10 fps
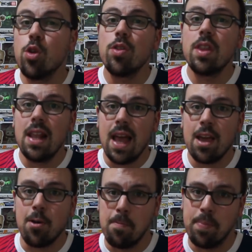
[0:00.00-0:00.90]
donde la
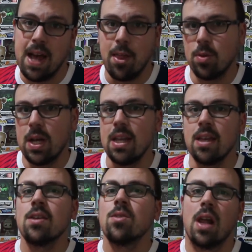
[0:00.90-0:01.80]
he comprado,
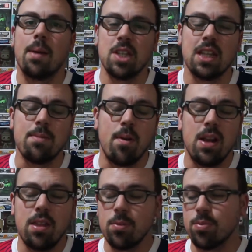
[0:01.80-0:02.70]
¿vale? Una camiseta que me ha
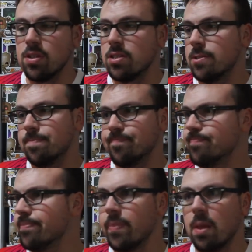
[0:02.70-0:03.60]
valido pues,
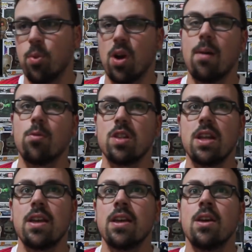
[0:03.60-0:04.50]

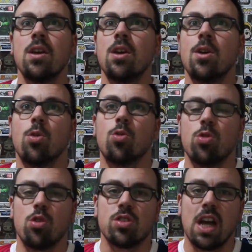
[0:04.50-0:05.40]
pongámosle
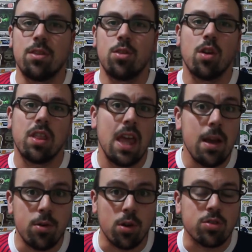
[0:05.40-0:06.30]
unos 14
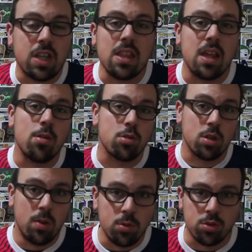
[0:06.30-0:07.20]
euros, 15 euros
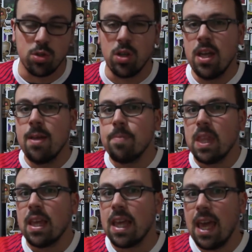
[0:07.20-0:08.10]
como mucho
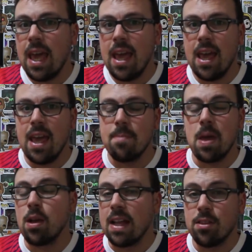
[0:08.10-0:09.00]
que eh,
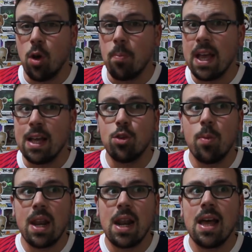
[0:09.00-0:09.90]
me encantó. Me encantó
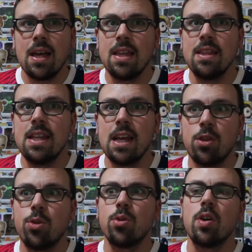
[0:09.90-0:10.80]
verla en
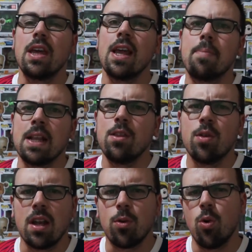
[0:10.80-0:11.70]
directo en el partido
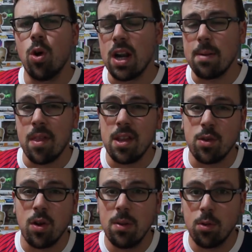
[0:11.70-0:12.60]
que jugó Real Madrid
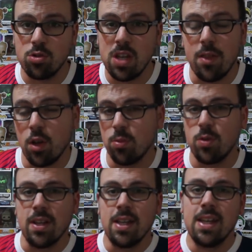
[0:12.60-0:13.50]
con el Borussia
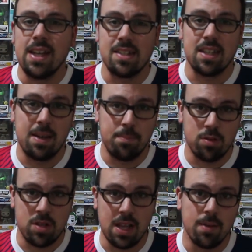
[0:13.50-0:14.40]
Dortmund en esta
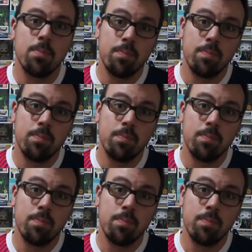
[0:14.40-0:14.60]
Champions League.